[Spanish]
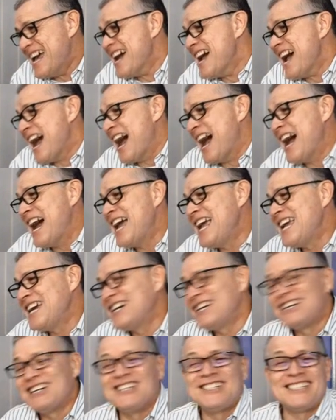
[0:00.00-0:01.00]
Ay,
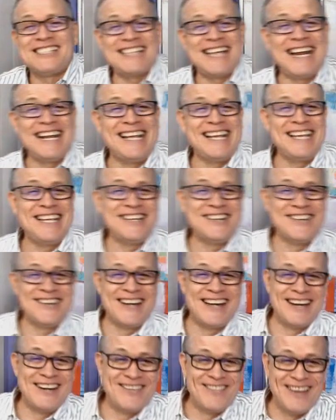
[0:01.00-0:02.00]
groserillo
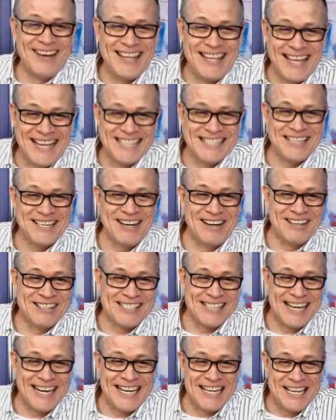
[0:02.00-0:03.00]
el güey. Es
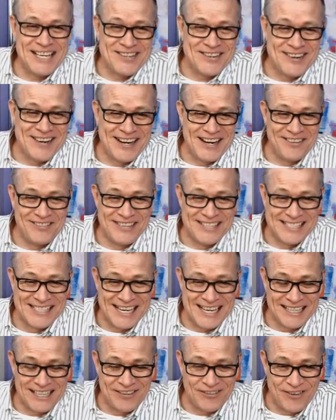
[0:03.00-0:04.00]
groserillo el
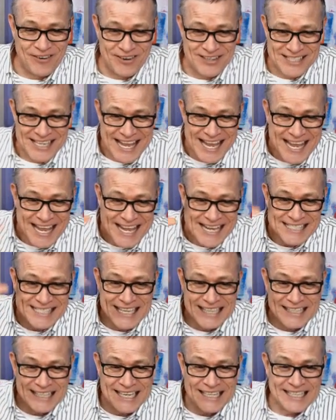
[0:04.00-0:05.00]
Vicente Fox.
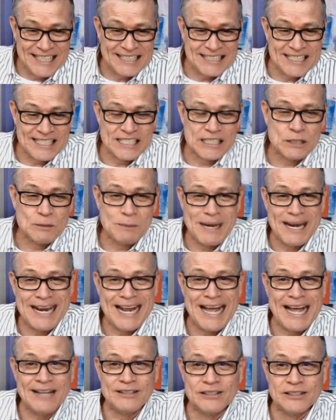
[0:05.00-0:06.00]
Están tan
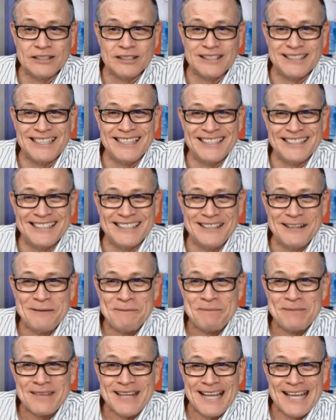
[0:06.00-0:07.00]
desesperados.
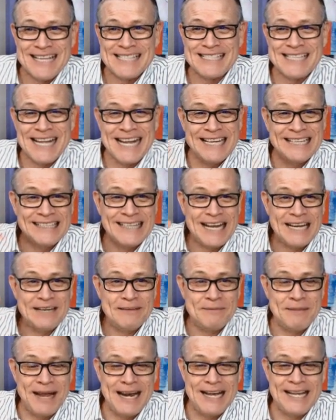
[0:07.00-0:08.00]
Están
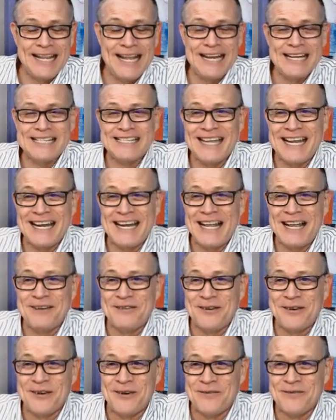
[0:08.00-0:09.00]
tan mal del
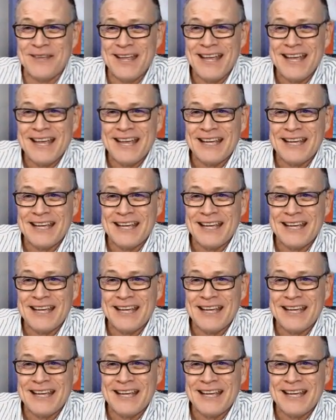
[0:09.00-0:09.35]
cerebro.